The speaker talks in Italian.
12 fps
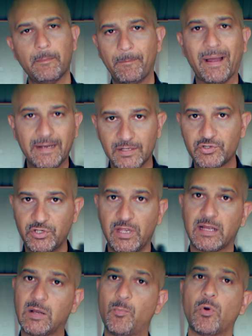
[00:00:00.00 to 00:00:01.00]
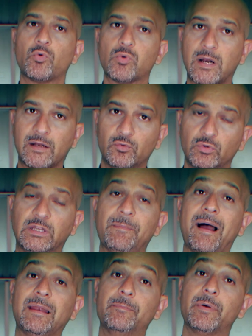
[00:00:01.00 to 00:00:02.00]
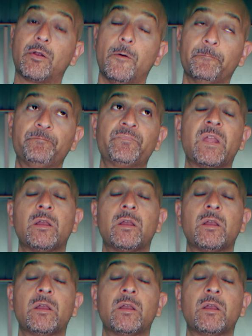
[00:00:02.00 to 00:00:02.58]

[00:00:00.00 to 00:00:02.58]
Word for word: panacea che può curare tutti i mali, però